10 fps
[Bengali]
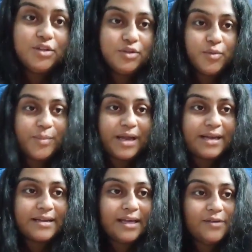তো তোমরা
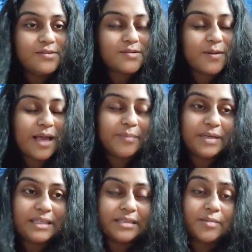এটা ইউজ করে
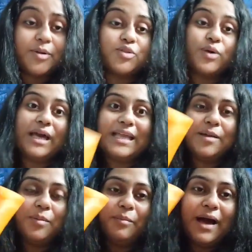একবার দেখতে পারো তো
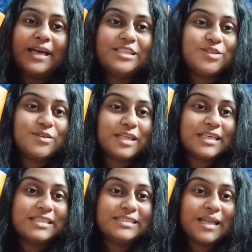এটা আমি মায়ের জন্য
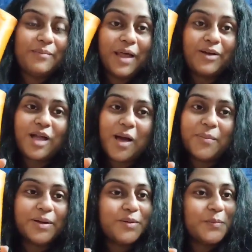কিনেছিলাম এখন
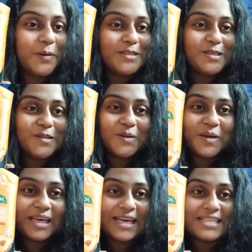আমার খুব পছন্দ
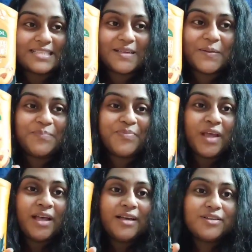হয়ে গেছে
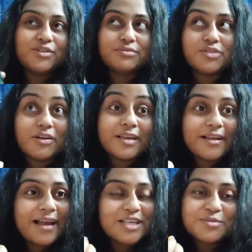তো যখন
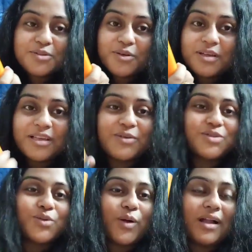এখানে আসবো তখন এটা
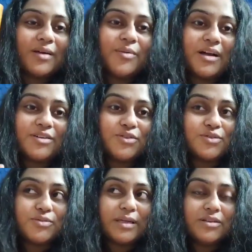ইউজ করে নেবো আর
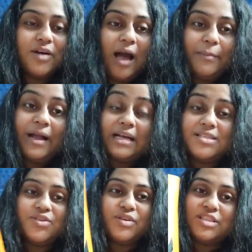শ্বশুরবাড়ি তো আমার
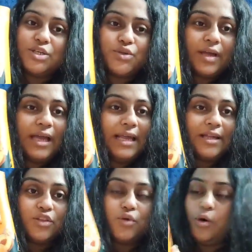আছে ওটা শেষ হয়ে গেলে
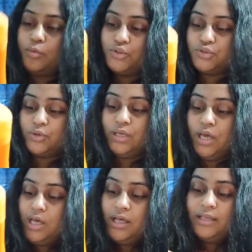এটা তো অবশ্যই
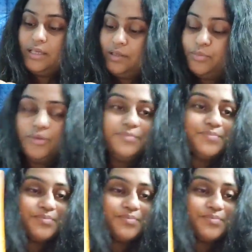কিনবো